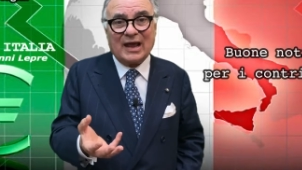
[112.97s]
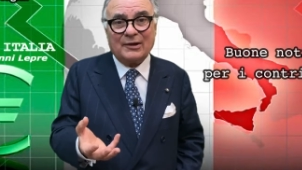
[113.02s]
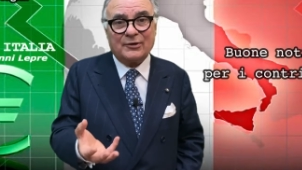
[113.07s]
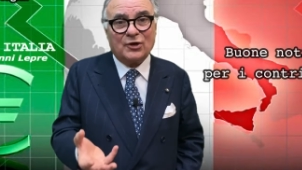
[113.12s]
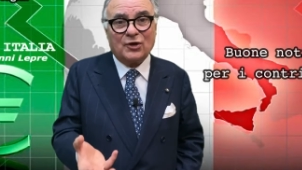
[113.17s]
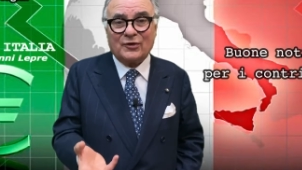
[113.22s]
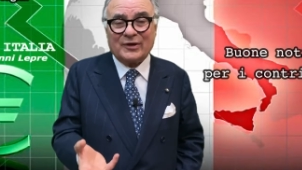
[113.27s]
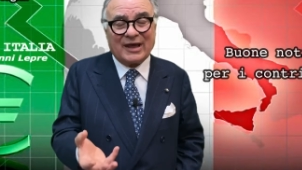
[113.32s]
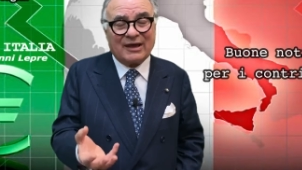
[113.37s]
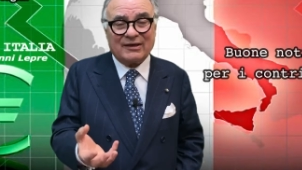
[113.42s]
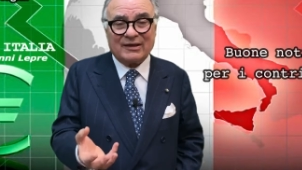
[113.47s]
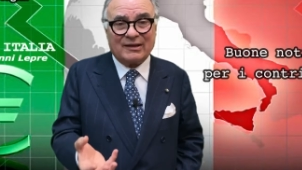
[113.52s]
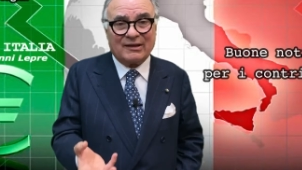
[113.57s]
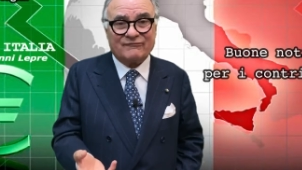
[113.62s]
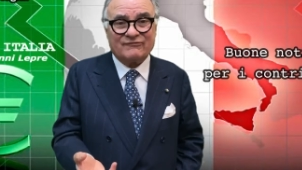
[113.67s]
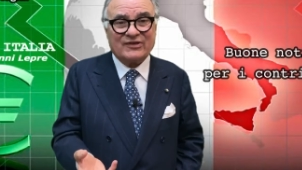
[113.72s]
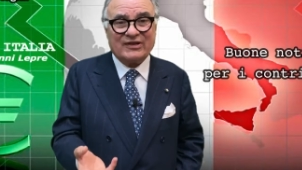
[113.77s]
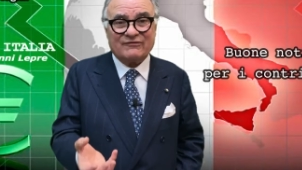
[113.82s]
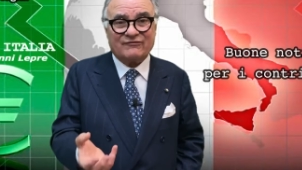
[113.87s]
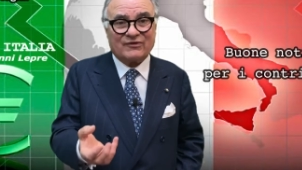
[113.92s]
non
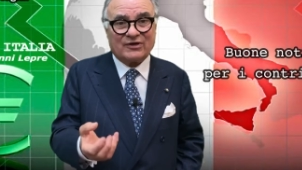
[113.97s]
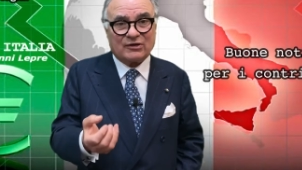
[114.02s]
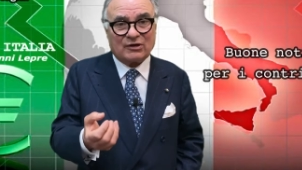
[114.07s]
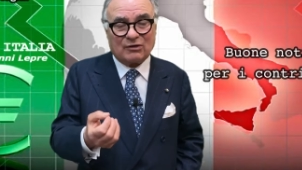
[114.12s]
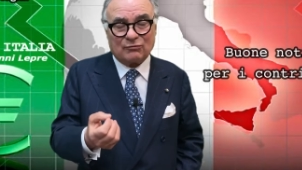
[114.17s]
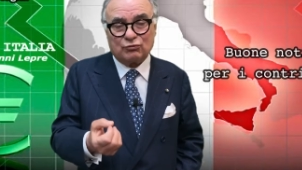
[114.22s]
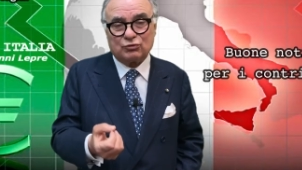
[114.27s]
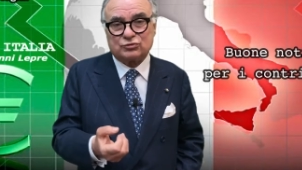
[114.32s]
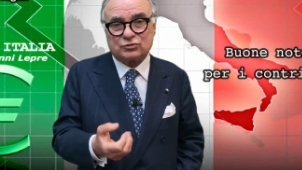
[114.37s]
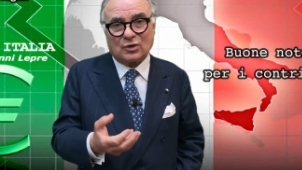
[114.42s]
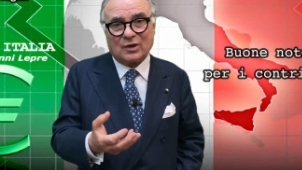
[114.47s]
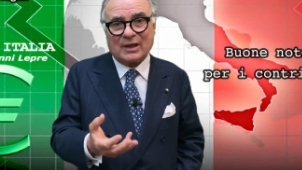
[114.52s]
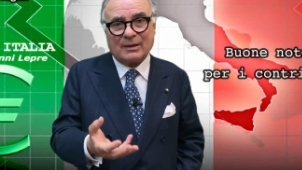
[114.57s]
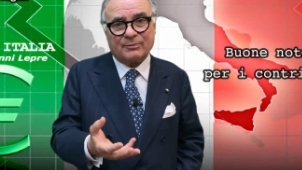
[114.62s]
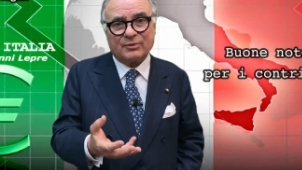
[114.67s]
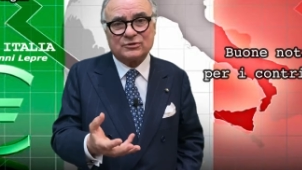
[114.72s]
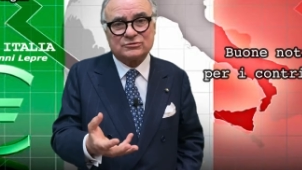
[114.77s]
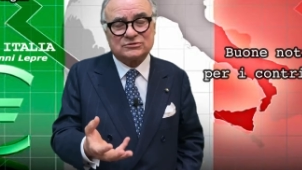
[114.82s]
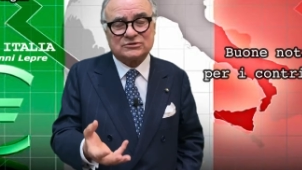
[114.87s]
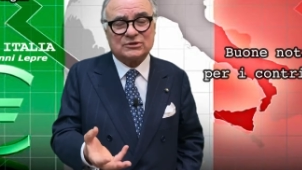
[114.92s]
avevano avuto la
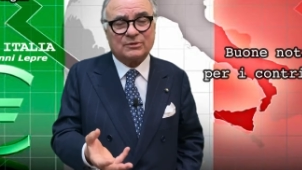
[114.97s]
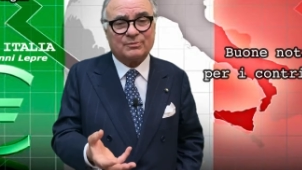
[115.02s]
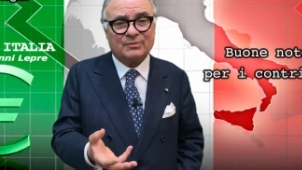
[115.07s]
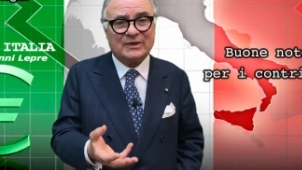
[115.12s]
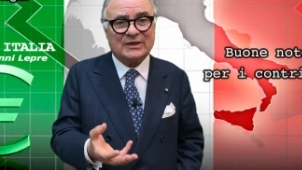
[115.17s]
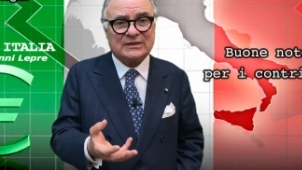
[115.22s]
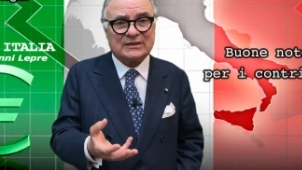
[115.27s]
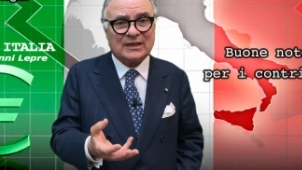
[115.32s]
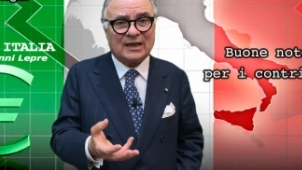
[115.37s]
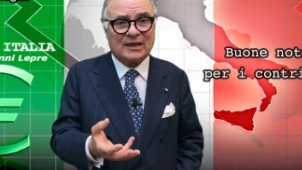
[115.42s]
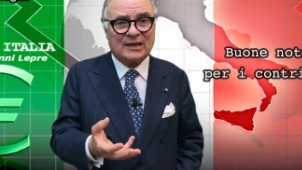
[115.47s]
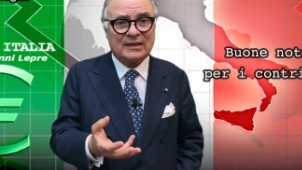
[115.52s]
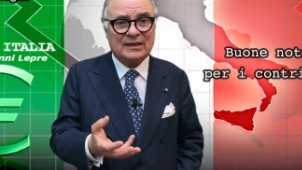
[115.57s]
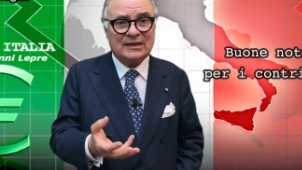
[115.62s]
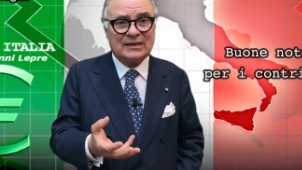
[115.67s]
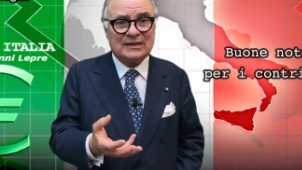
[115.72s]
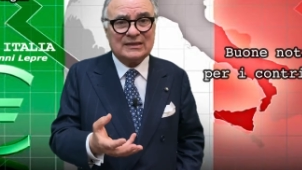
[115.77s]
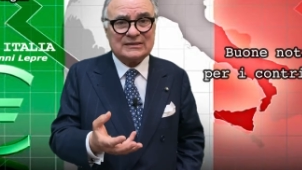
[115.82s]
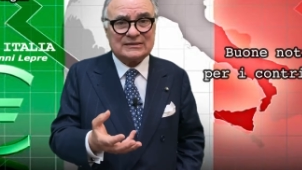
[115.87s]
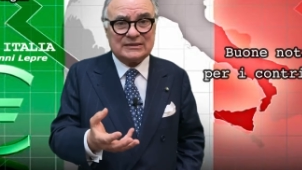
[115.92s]
possibilità
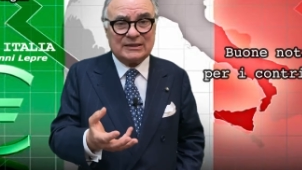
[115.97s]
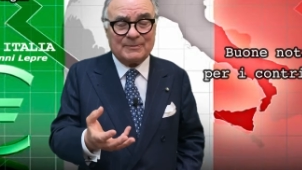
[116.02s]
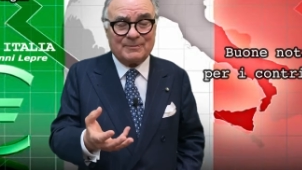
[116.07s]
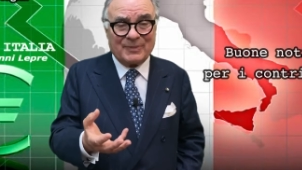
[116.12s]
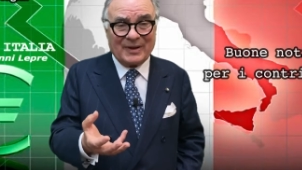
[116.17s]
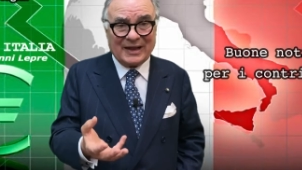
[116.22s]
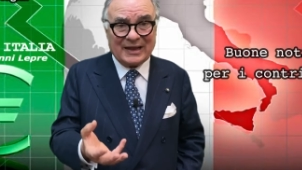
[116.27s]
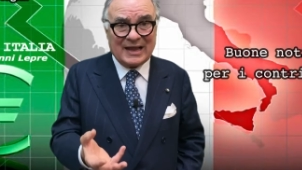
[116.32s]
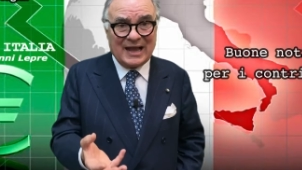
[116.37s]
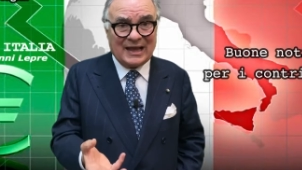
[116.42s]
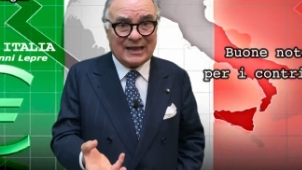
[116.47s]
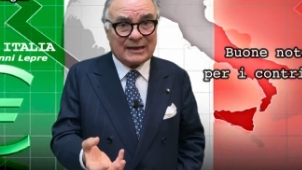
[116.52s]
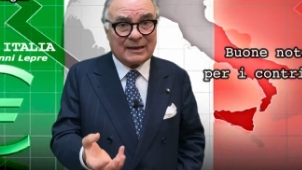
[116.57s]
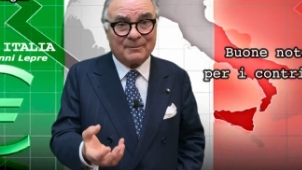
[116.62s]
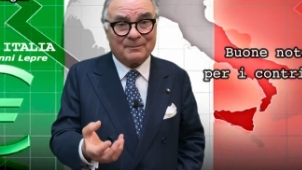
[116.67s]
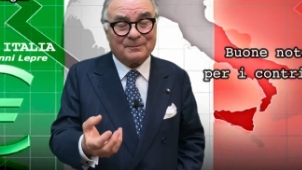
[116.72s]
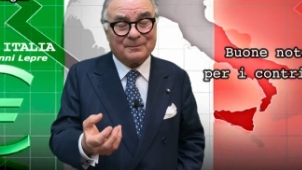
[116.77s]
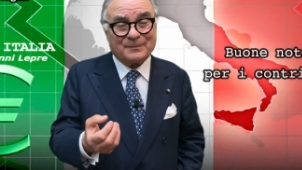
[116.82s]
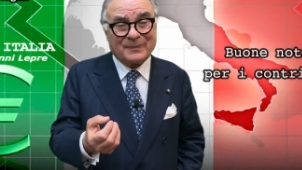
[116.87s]
di pagare,